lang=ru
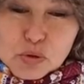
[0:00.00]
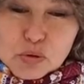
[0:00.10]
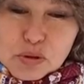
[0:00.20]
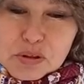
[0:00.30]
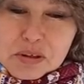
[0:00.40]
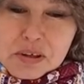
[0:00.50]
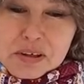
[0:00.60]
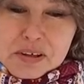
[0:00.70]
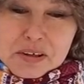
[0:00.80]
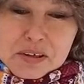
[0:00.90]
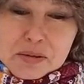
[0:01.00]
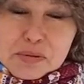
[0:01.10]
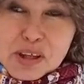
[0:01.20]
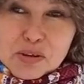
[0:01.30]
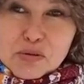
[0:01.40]
другой
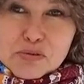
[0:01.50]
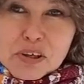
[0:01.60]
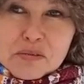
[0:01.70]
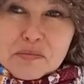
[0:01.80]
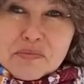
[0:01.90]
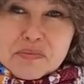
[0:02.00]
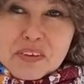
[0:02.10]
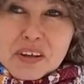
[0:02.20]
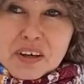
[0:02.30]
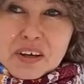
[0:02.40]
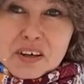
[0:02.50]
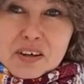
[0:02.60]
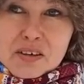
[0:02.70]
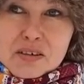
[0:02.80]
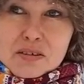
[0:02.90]
обстановке,
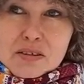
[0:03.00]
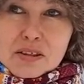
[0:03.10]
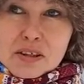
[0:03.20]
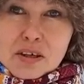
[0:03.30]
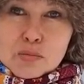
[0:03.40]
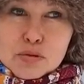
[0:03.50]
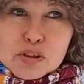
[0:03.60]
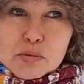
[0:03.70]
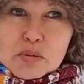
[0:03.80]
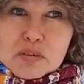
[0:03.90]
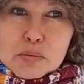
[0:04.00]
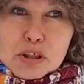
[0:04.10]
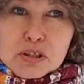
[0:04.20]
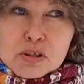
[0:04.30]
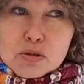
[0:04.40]
где о буддизме
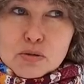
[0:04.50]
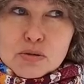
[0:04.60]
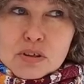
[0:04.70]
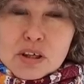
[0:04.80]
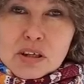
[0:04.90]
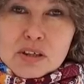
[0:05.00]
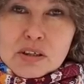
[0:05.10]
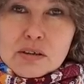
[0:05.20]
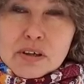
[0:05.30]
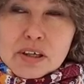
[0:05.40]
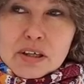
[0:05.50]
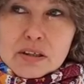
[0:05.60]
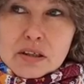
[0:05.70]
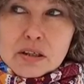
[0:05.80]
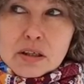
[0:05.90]
вообще никто никогда не
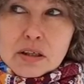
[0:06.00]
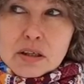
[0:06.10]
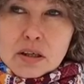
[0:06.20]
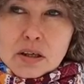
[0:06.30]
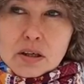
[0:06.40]
говорил, и